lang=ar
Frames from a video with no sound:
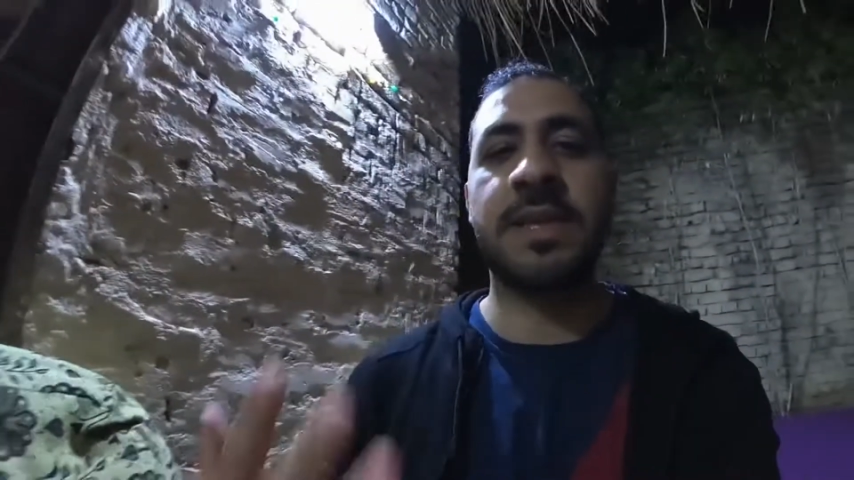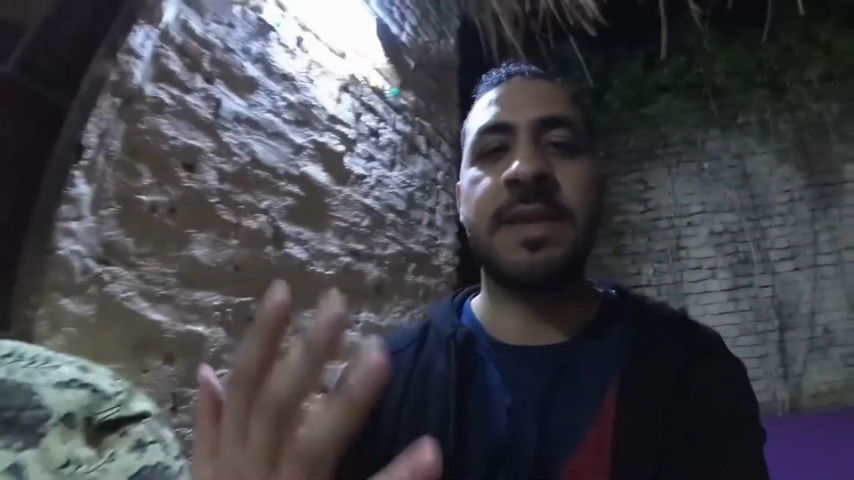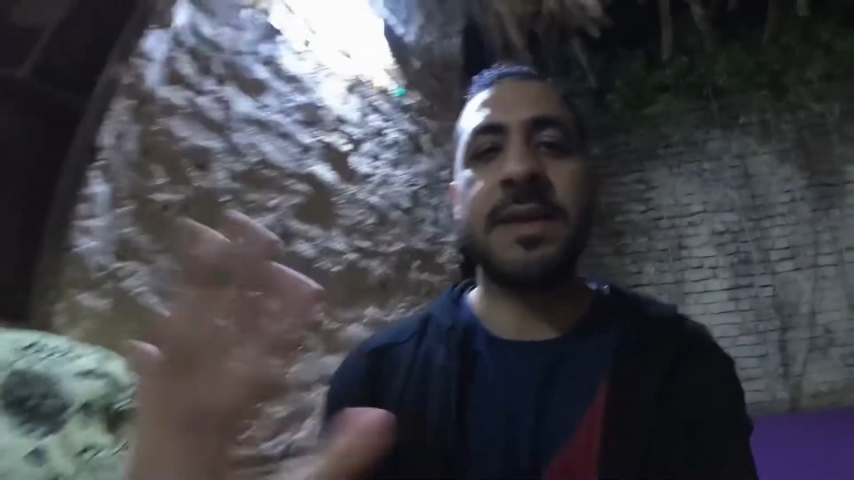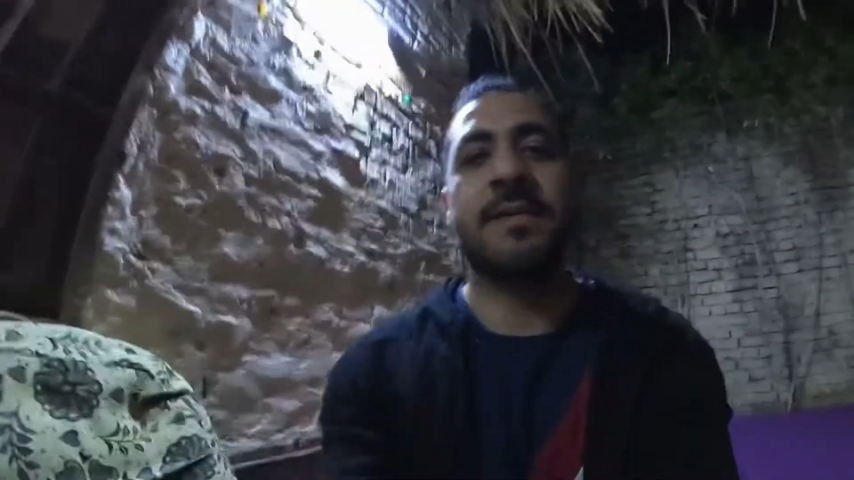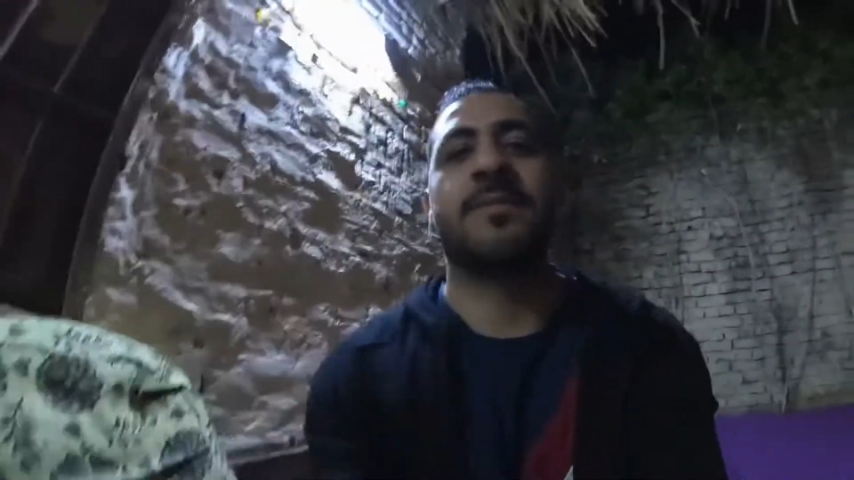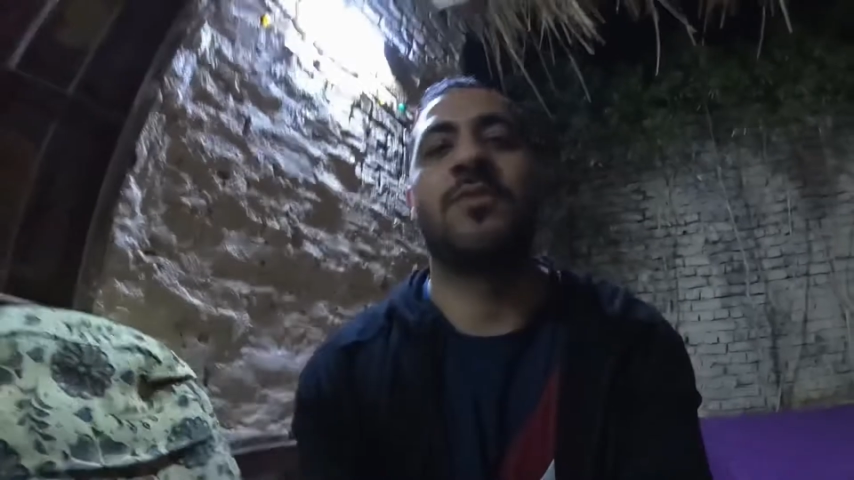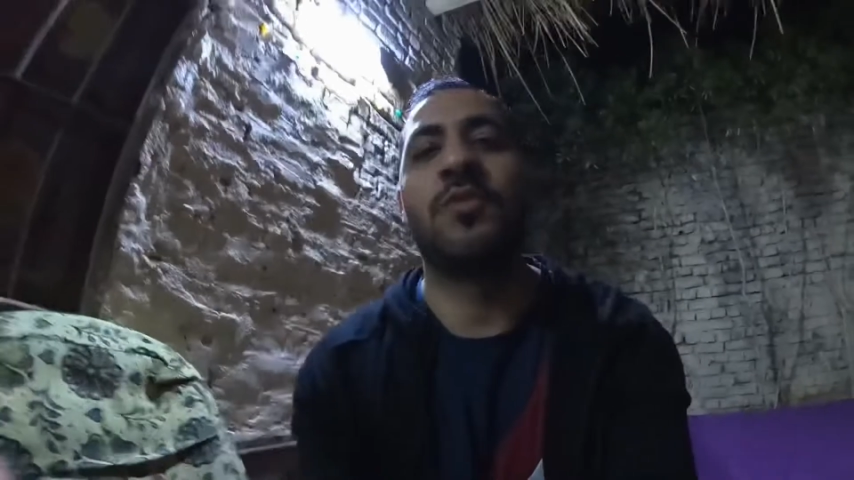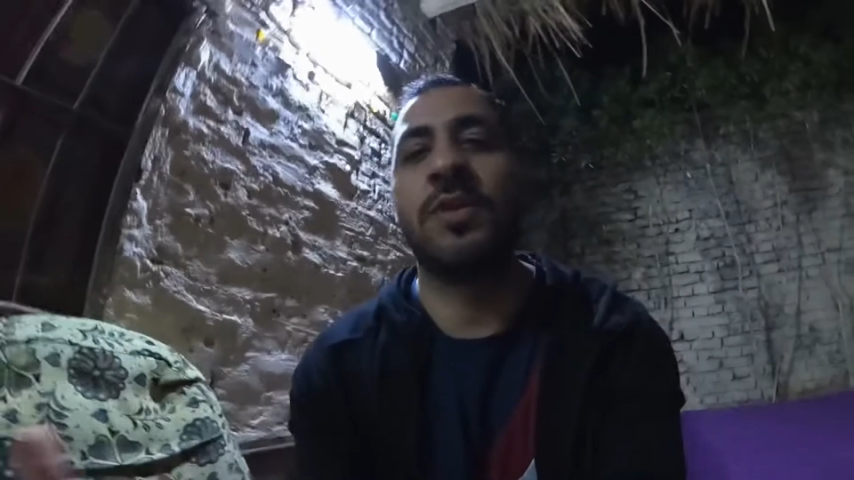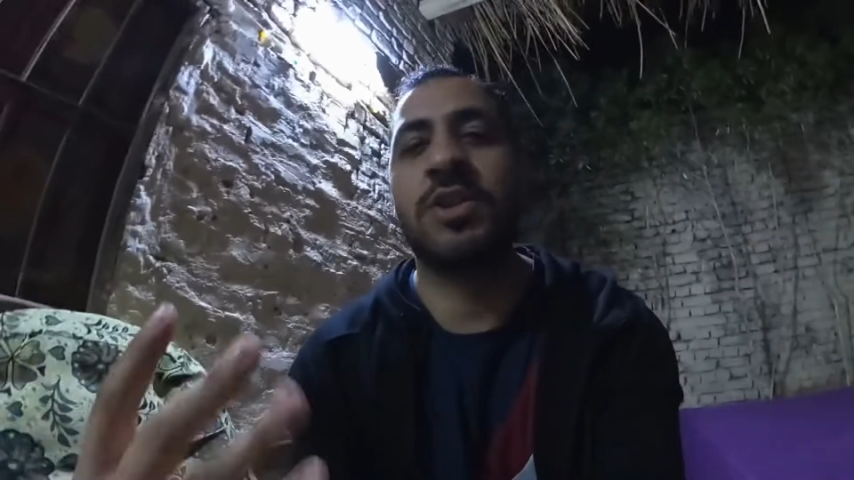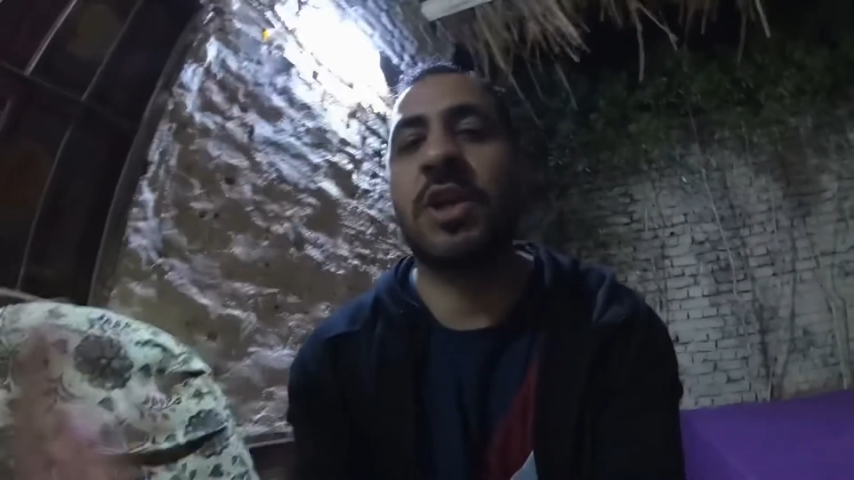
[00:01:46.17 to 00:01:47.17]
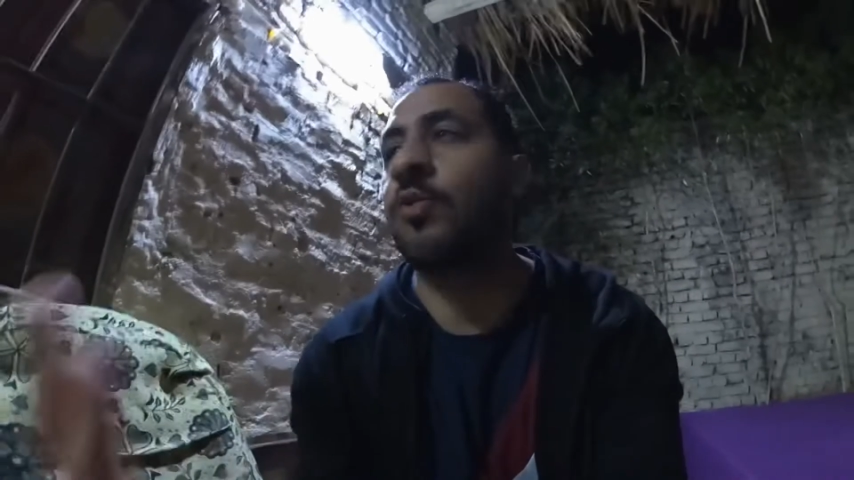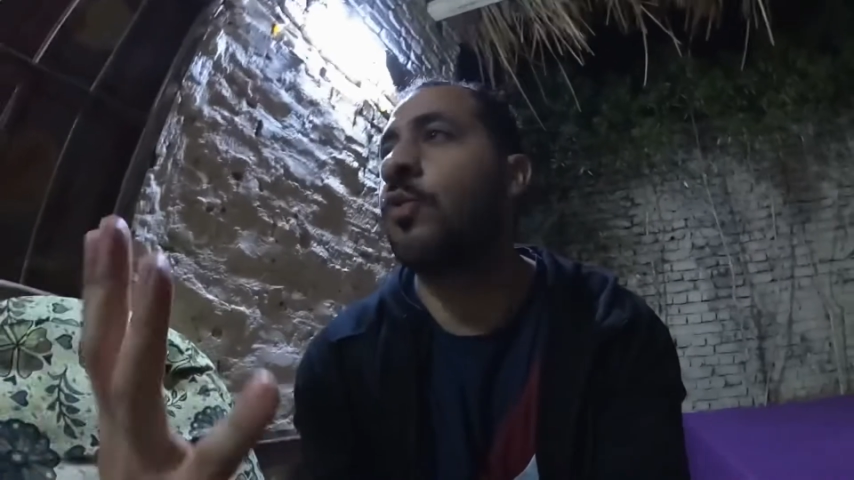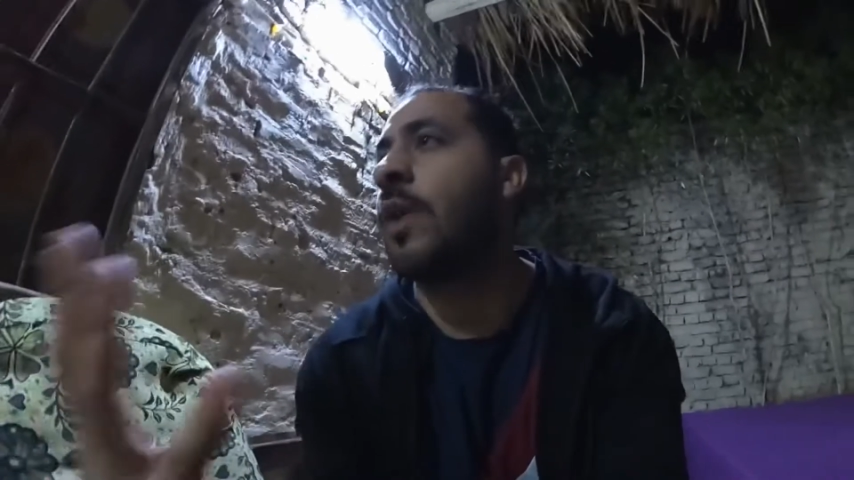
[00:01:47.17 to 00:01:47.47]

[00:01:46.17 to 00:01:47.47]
كده وشكله